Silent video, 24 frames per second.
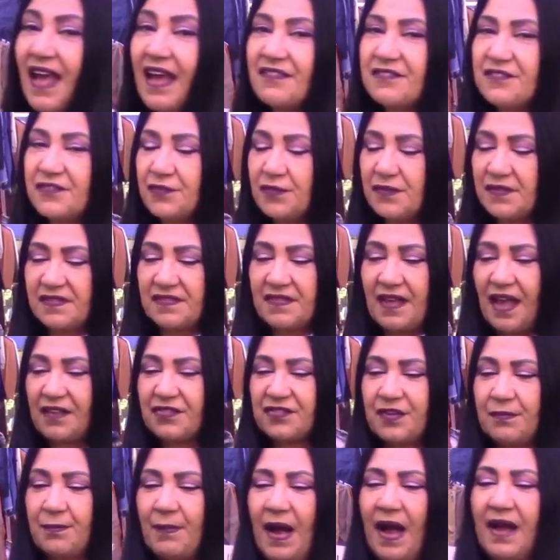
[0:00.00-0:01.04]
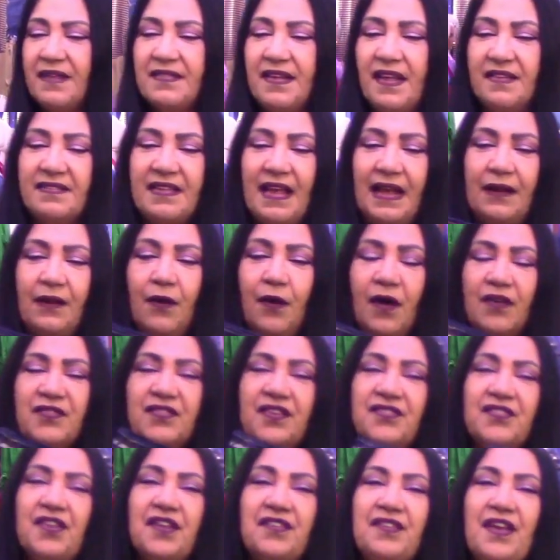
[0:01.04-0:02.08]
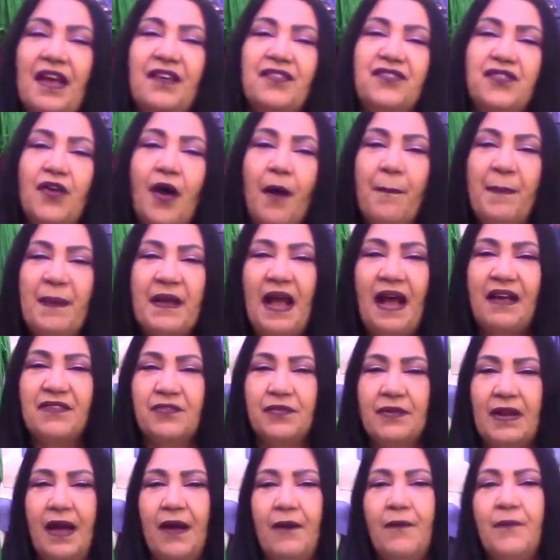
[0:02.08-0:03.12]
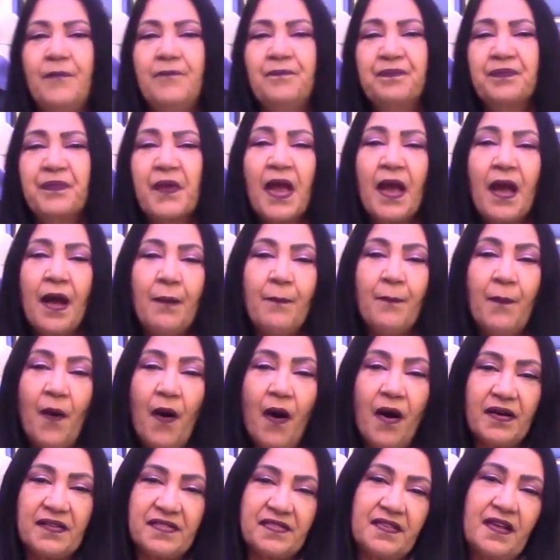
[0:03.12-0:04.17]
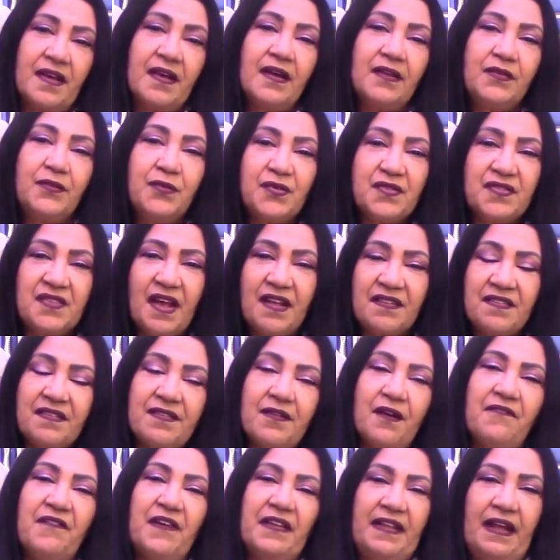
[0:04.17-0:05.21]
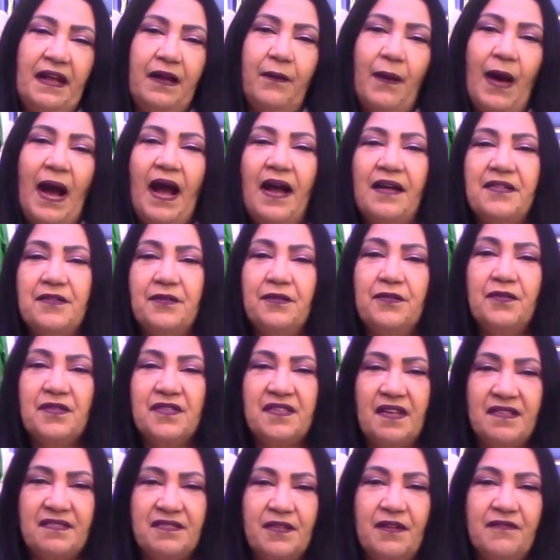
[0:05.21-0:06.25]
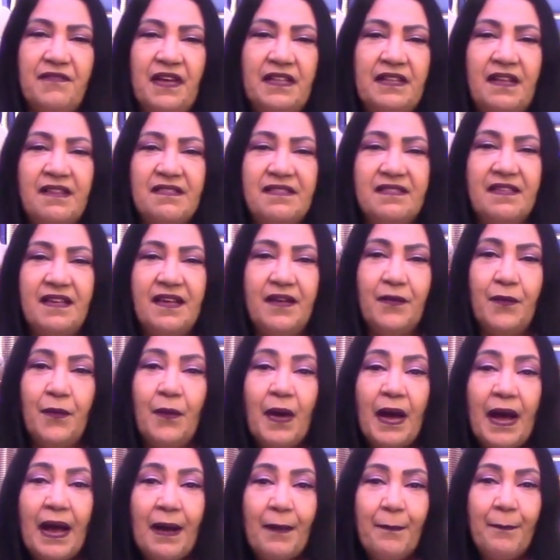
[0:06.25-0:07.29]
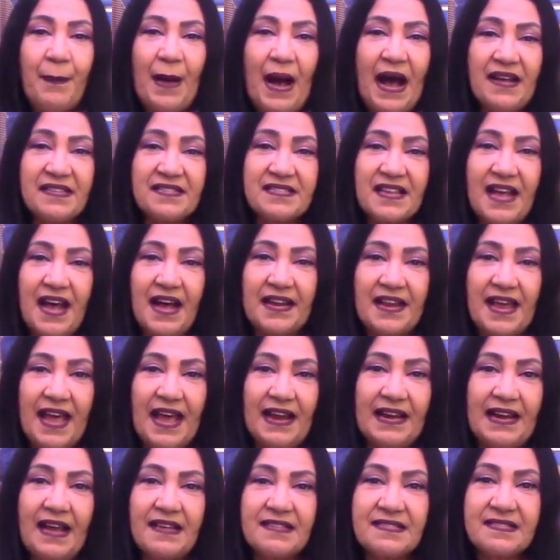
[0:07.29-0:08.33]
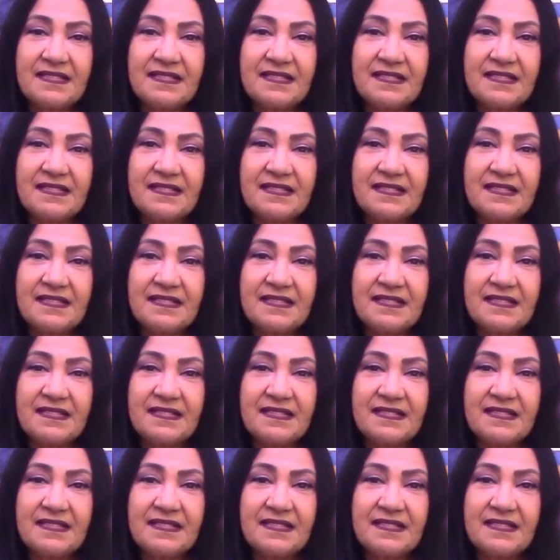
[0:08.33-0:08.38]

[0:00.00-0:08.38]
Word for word: é sucesso demais essa loja, gente, é Shopping Azulão, box 294, 295, passarela